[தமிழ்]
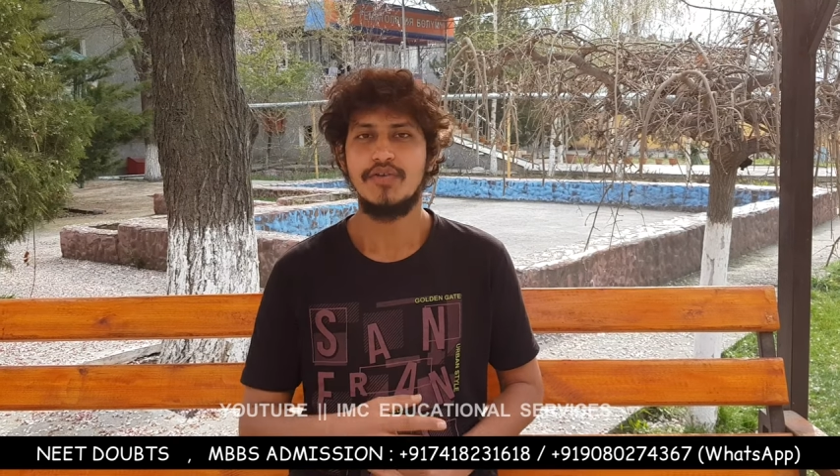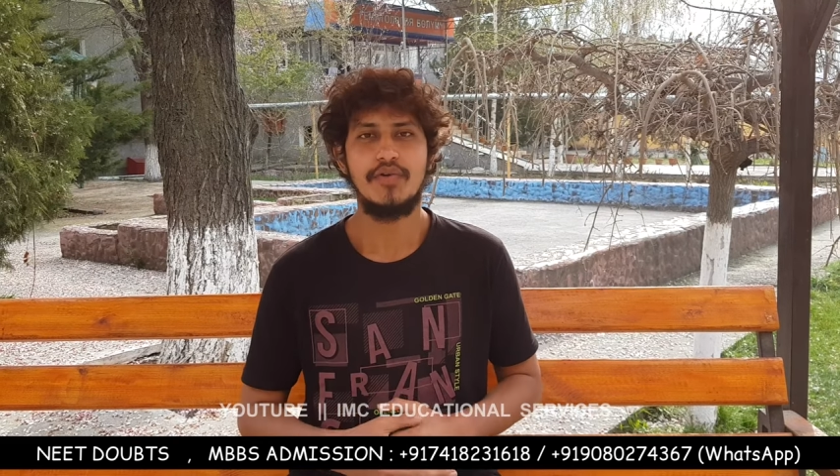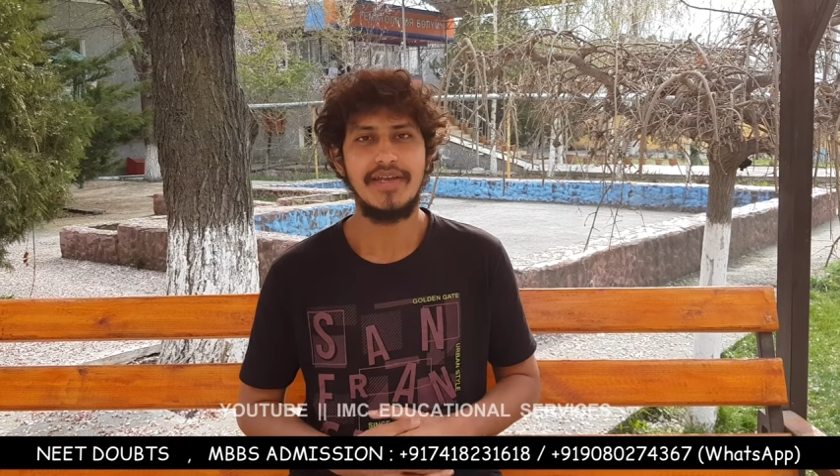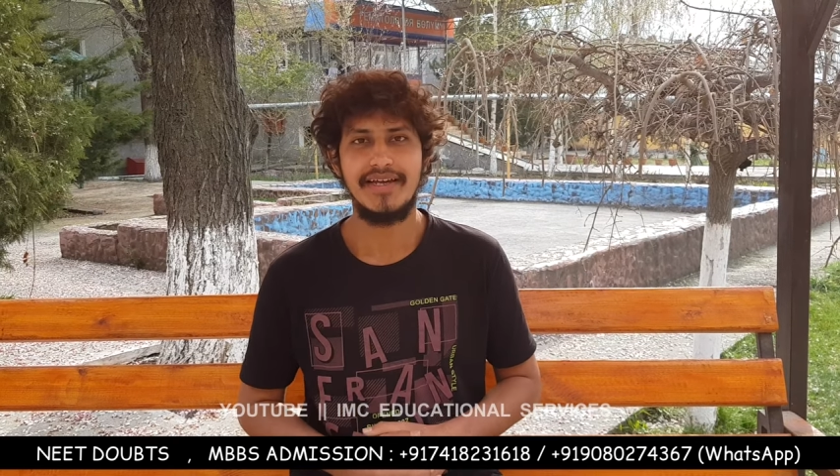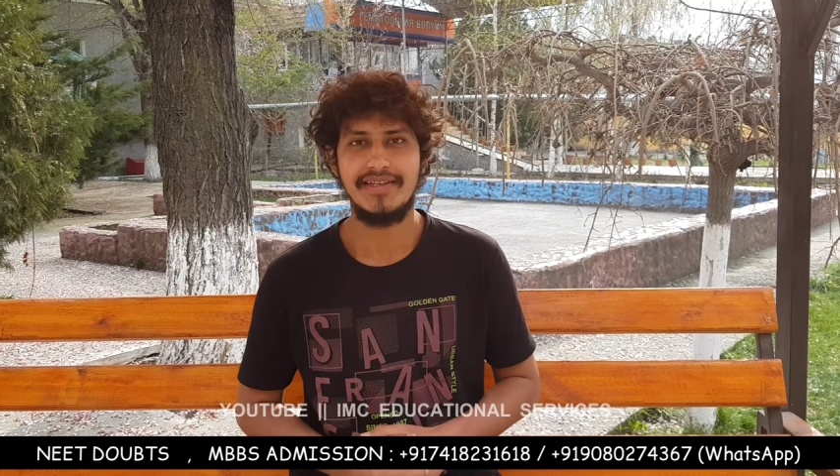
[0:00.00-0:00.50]

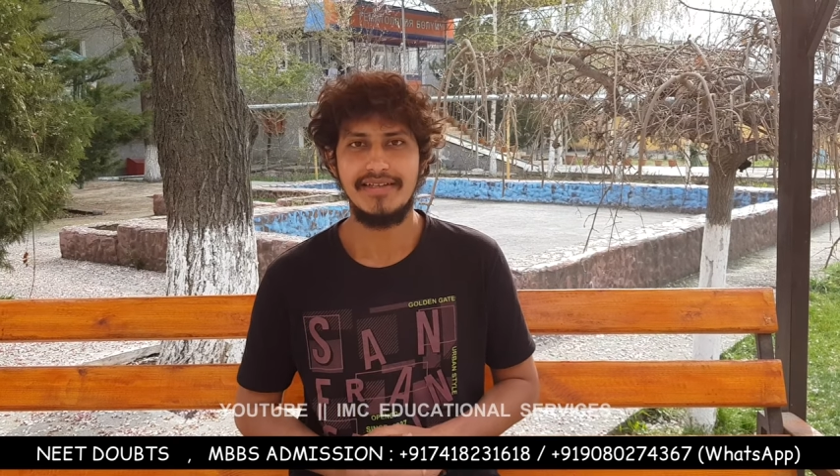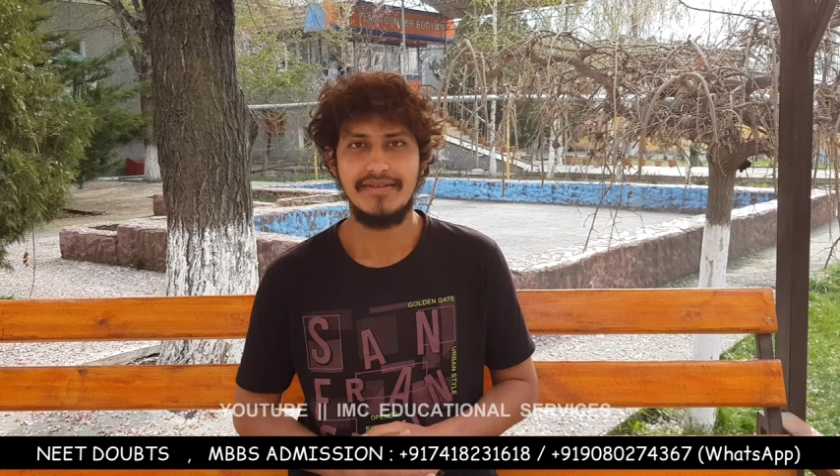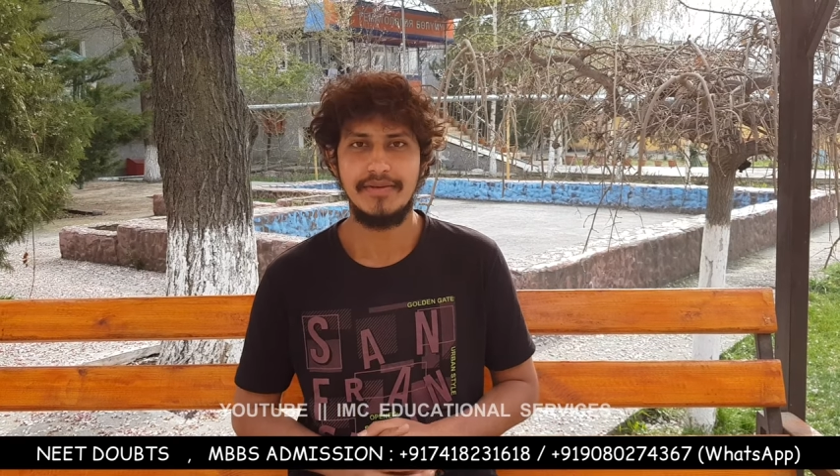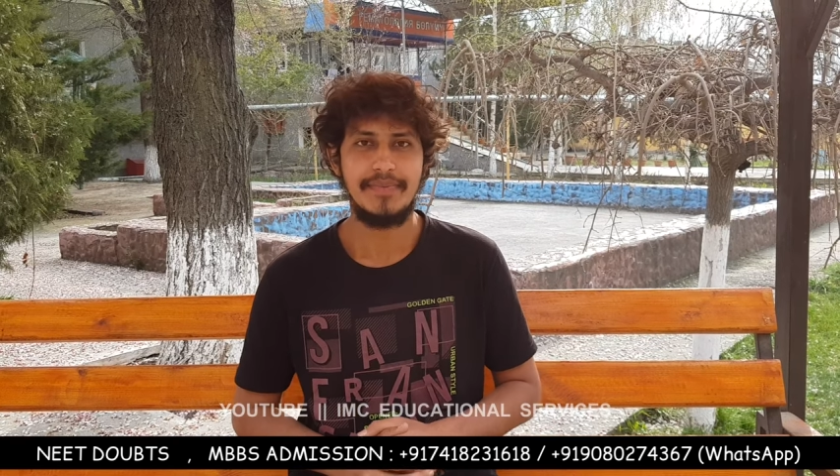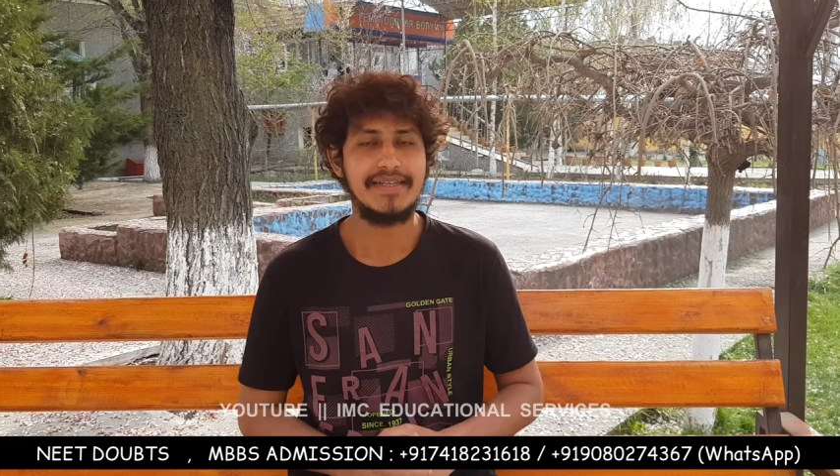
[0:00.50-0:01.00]
ஸோ நீங்கள் அது
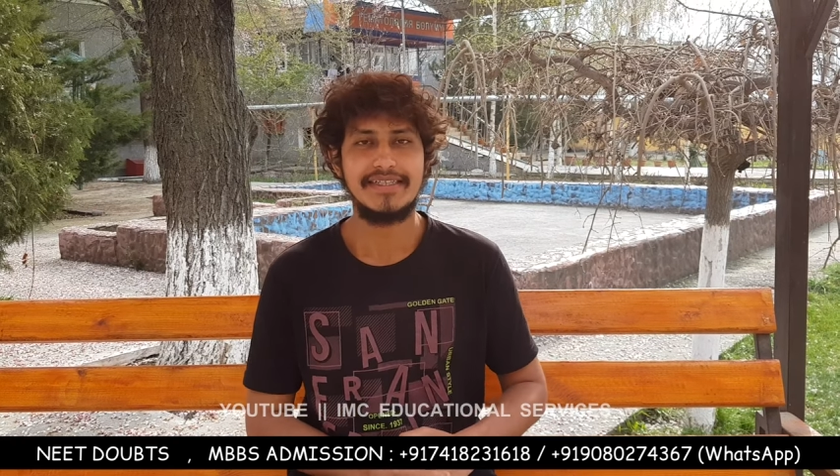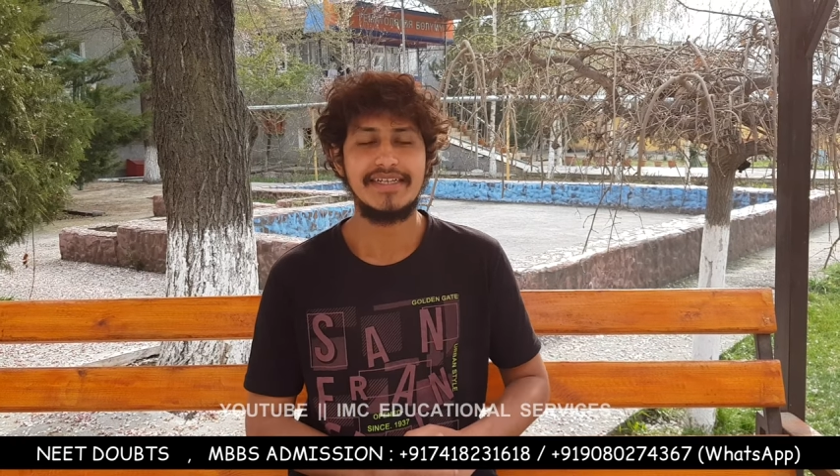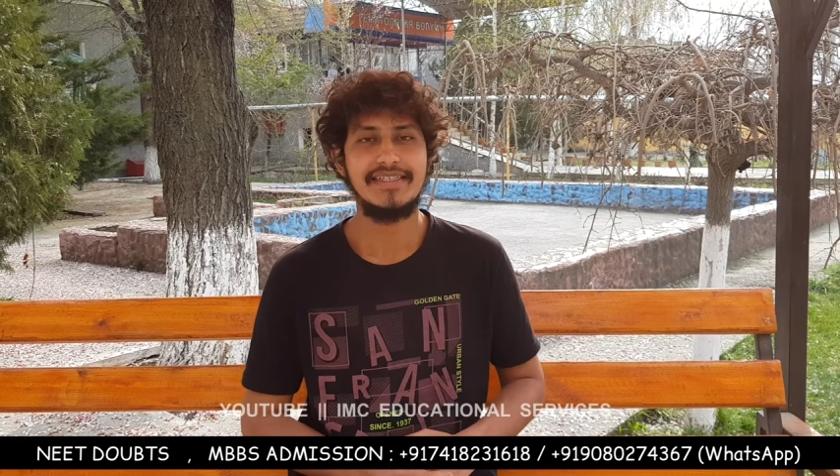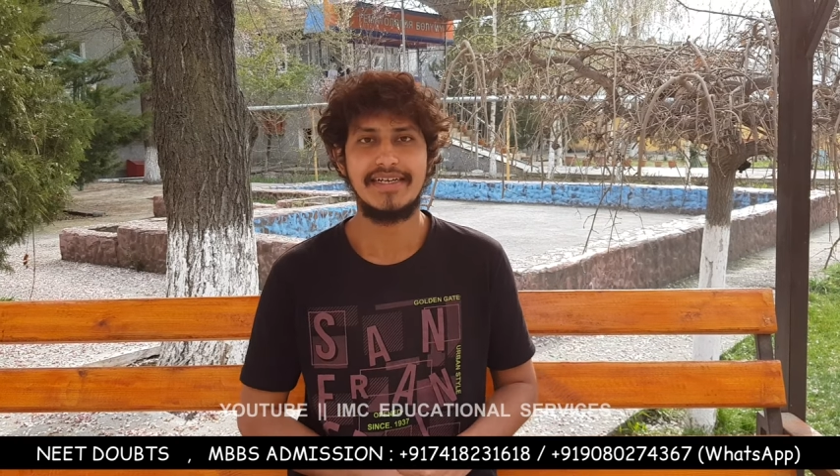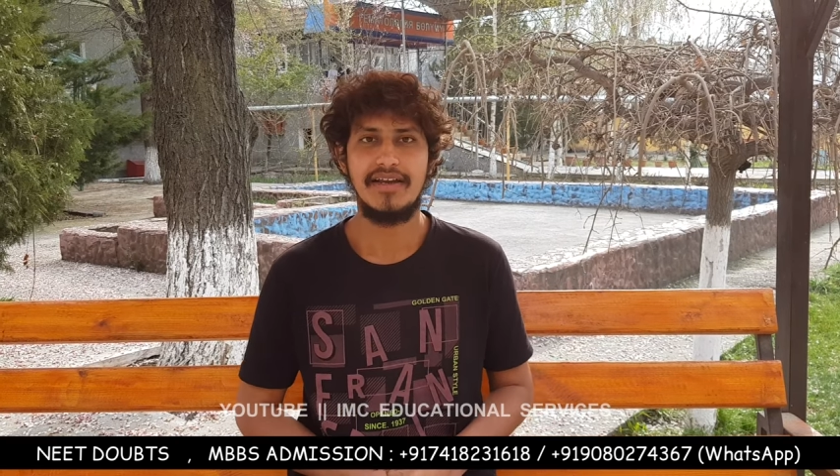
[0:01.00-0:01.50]
பார்த்து
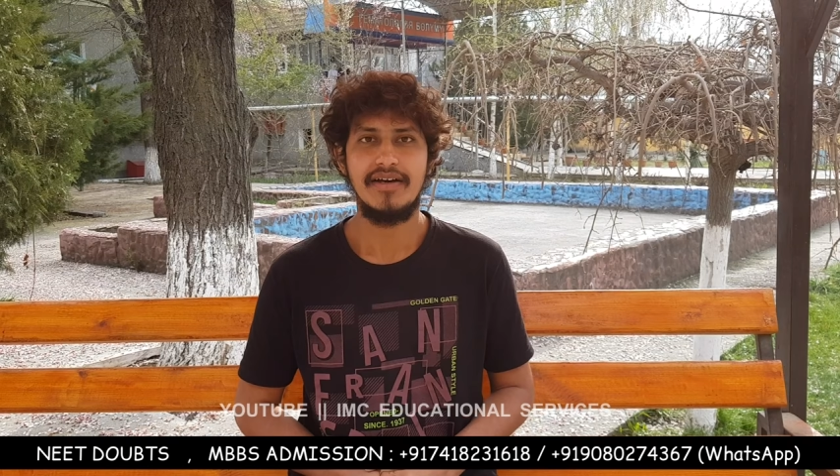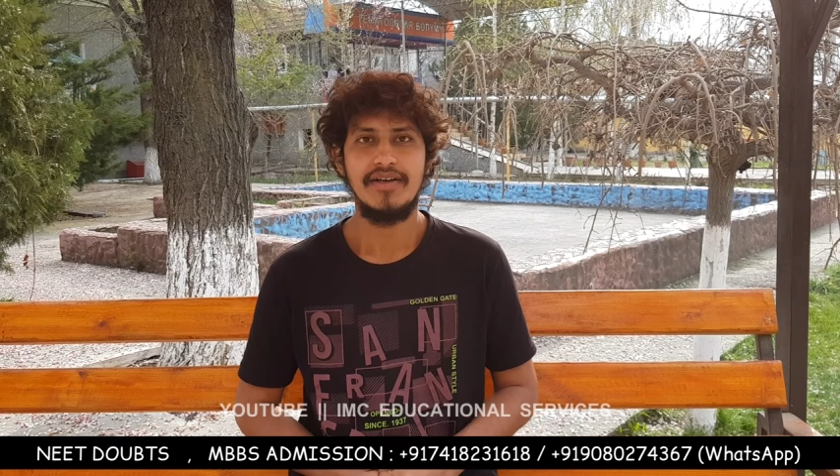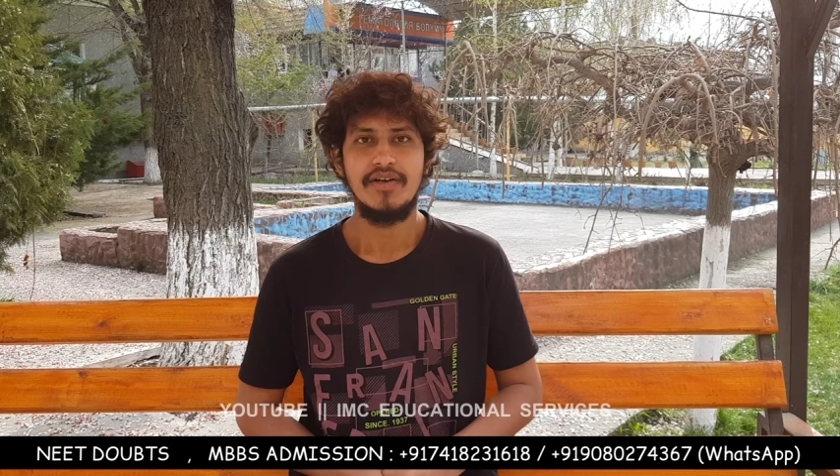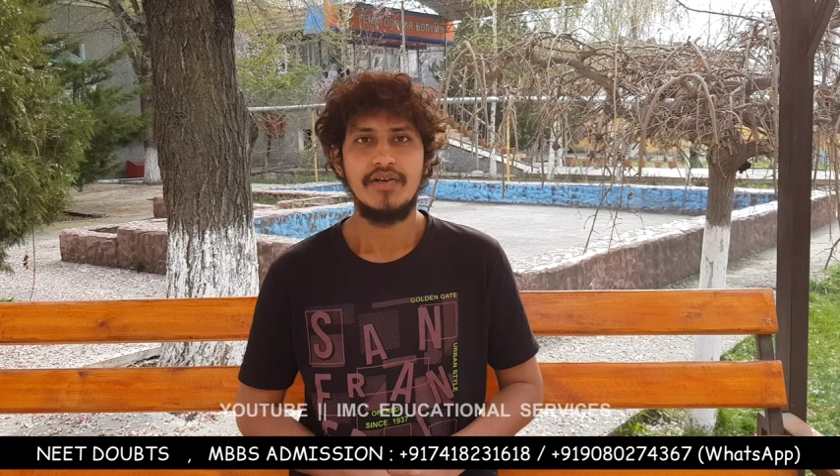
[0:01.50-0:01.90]
தெரிஞ்சுக்கலாம்